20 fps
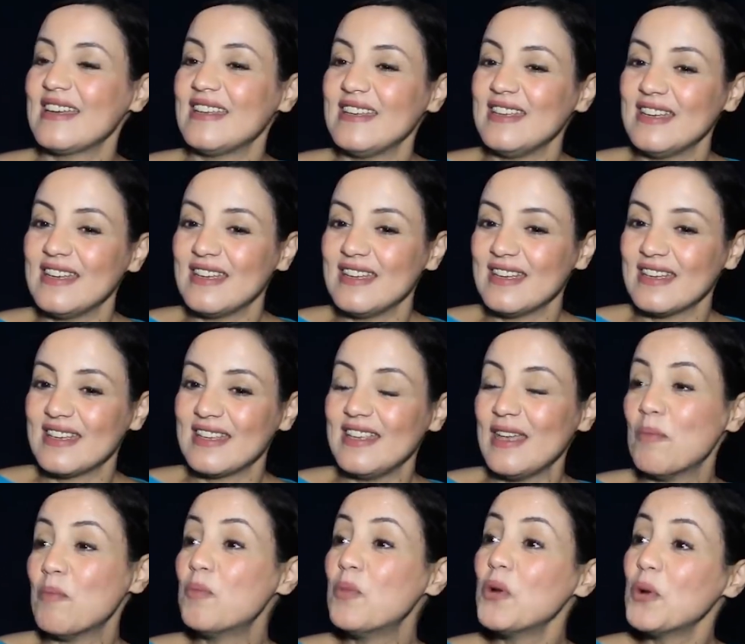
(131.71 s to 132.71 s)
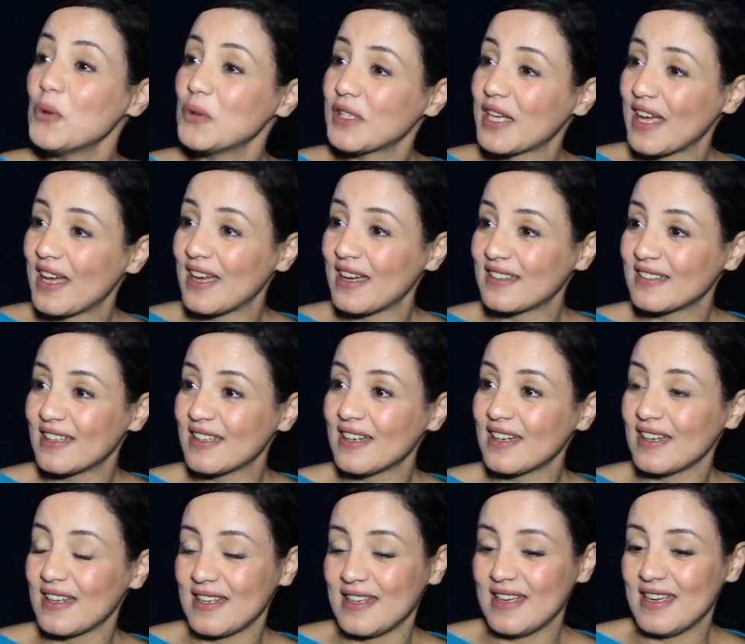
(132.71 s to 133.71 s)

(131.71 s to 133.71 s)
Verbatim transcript: كي كي بوكو كاركتير